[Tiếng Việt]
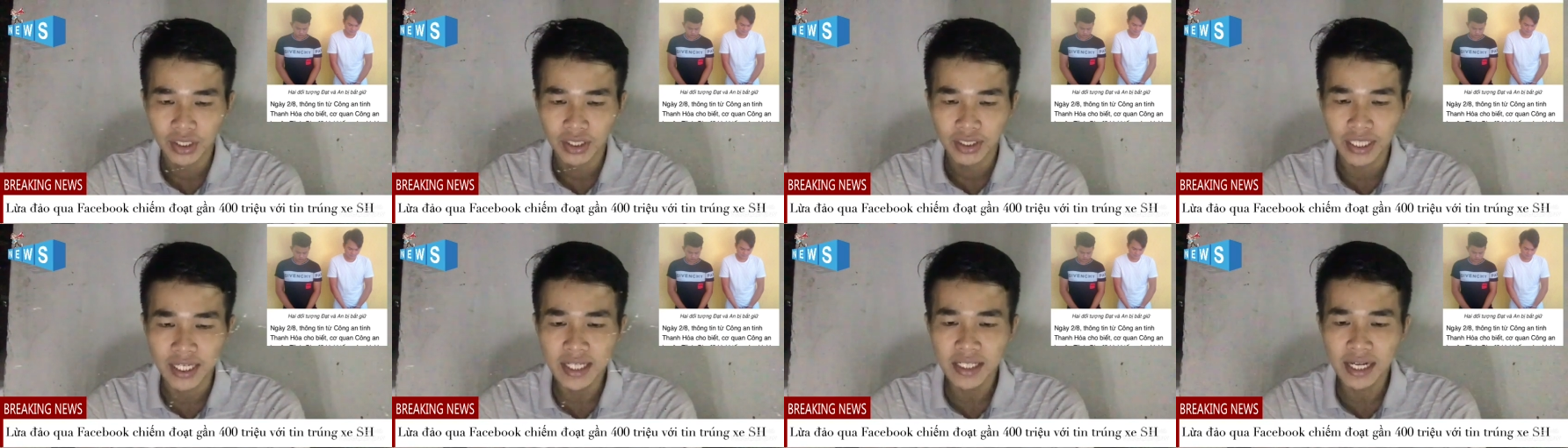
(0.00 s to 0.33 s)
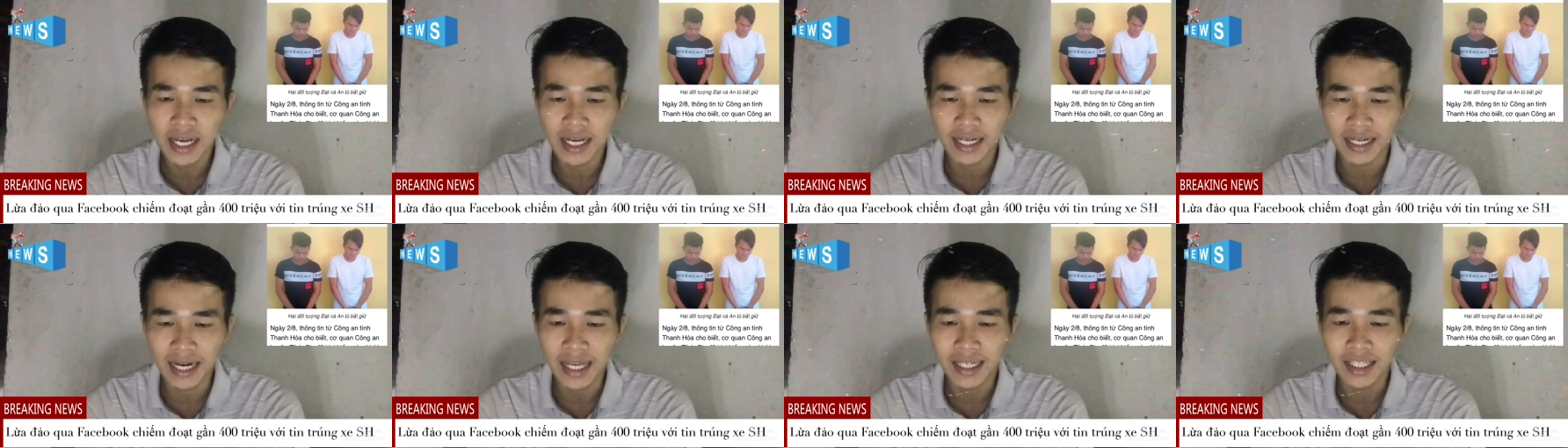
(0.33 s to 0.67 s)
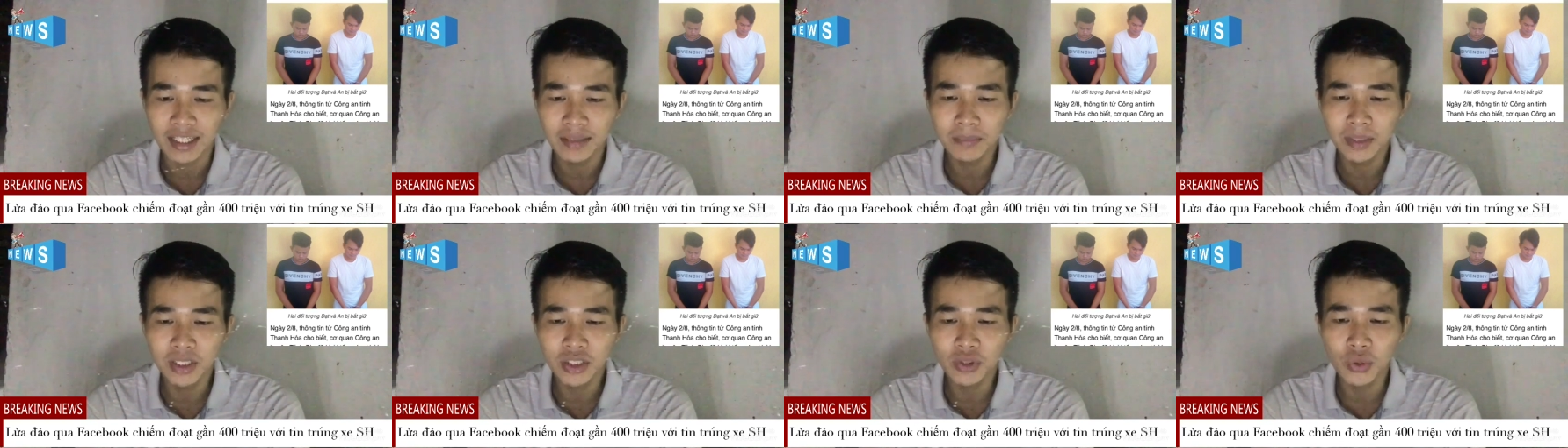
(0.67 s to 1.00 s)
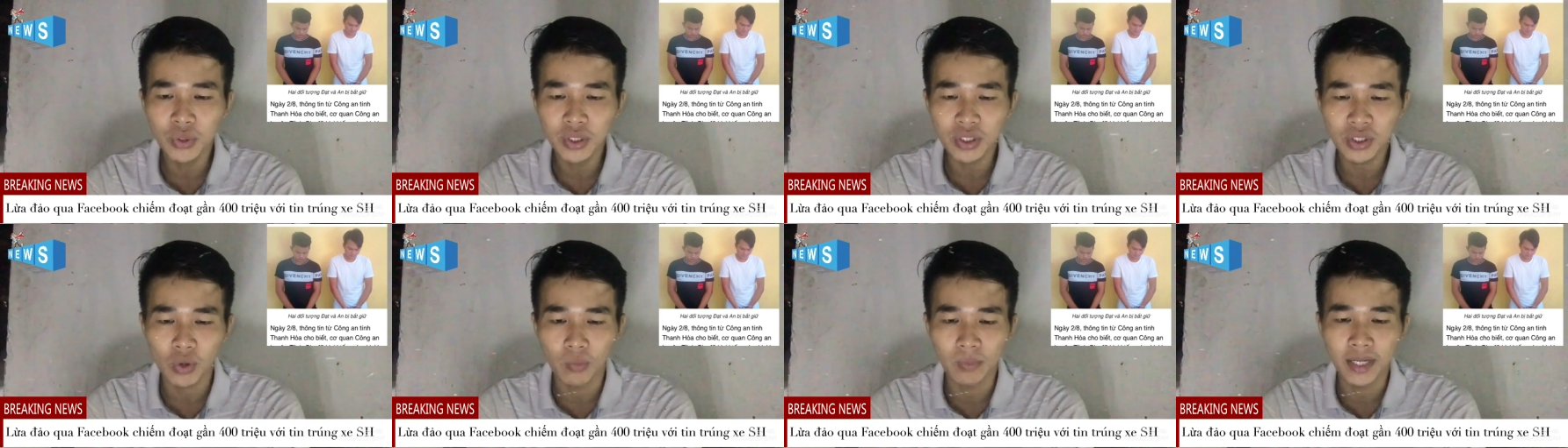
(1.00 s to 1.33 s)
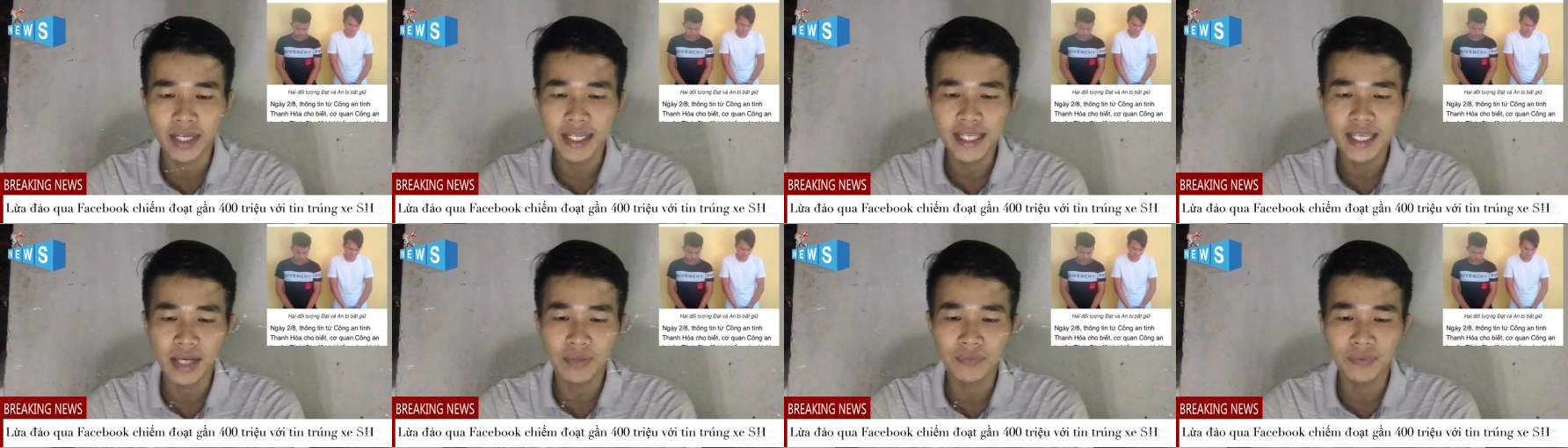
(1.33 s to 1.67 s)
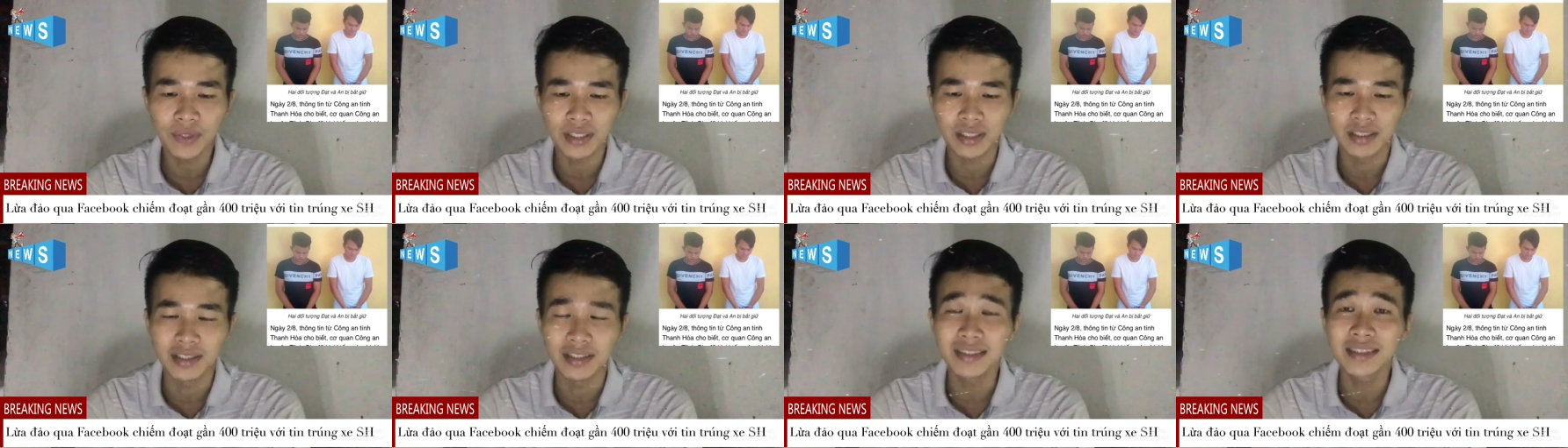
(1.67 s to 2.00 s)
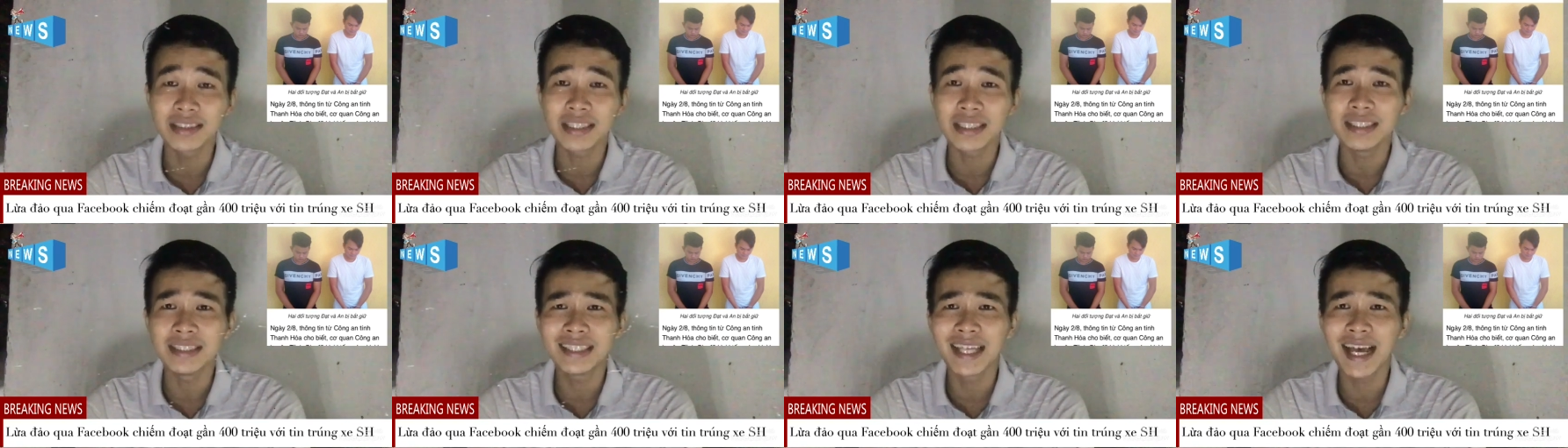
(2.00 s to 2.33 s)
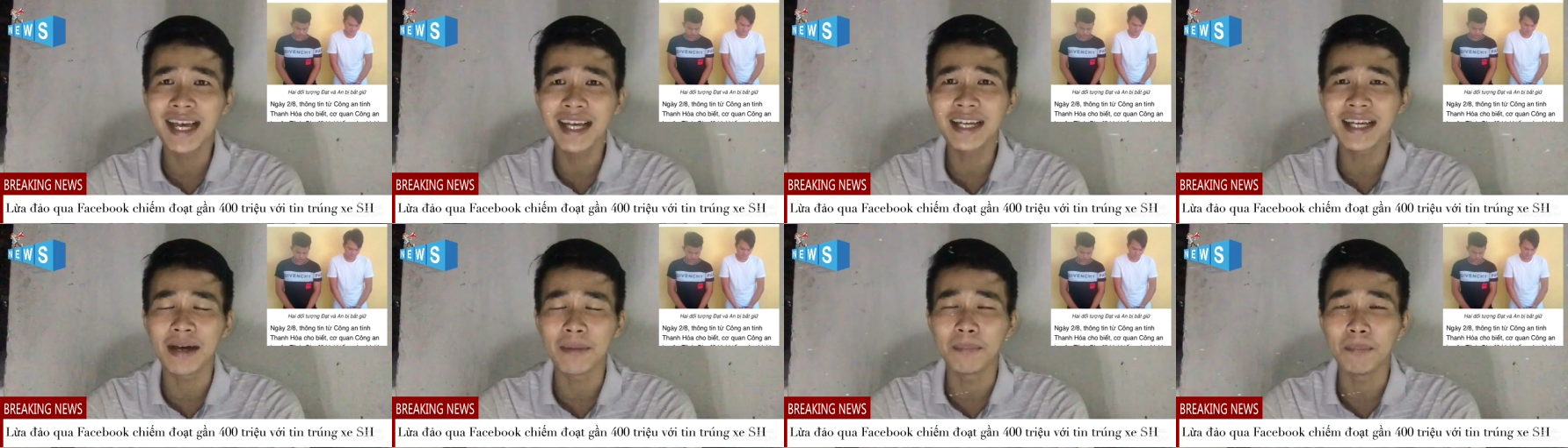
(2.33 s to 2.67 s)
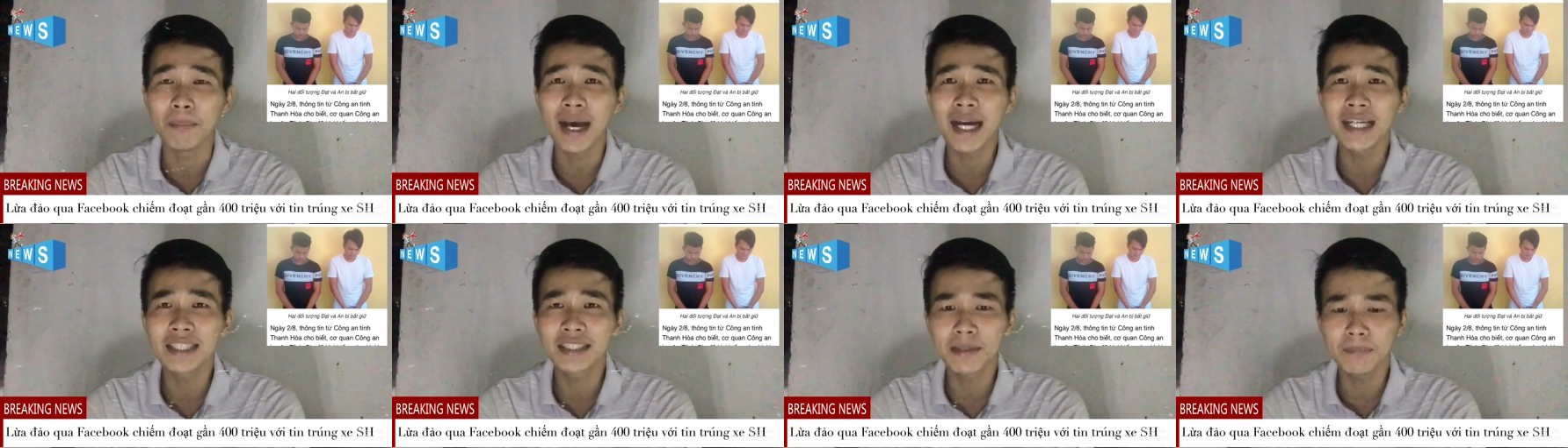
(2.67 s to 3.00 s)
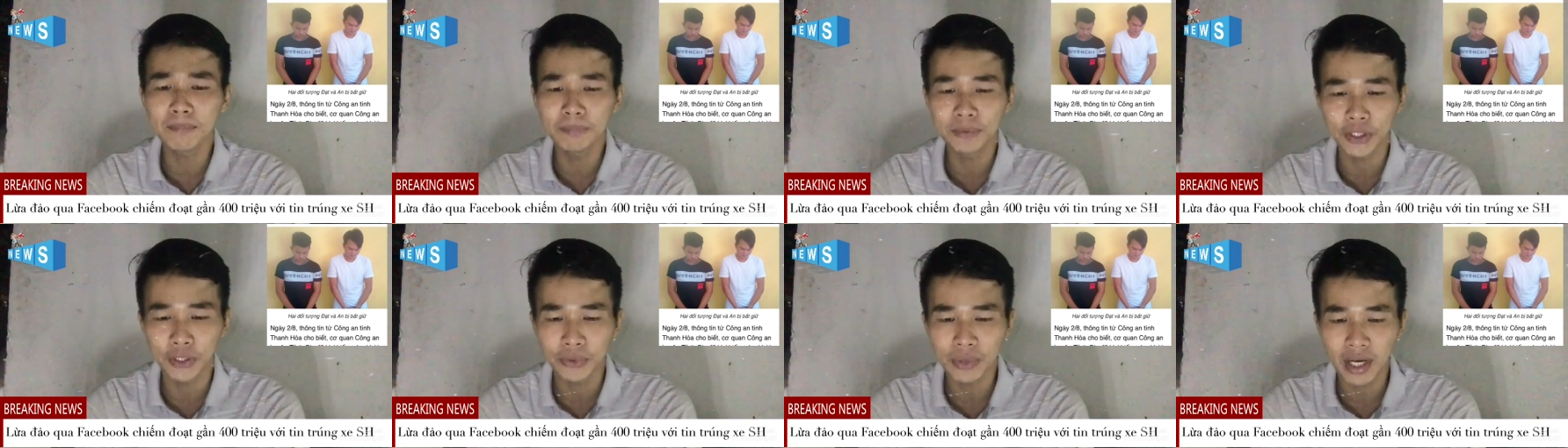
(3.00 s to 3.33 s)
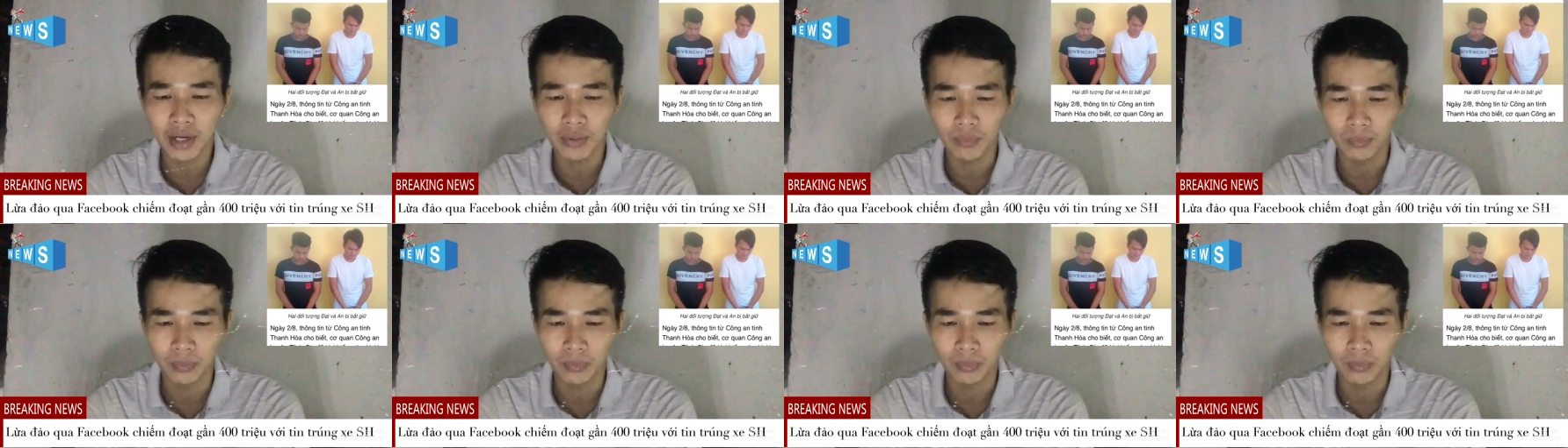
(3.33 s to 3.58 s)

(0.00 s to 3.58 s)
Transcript: Nghĩ rằng đã đến bước cuối cùng để nhận phần thưởng trị giá gần 300 triệu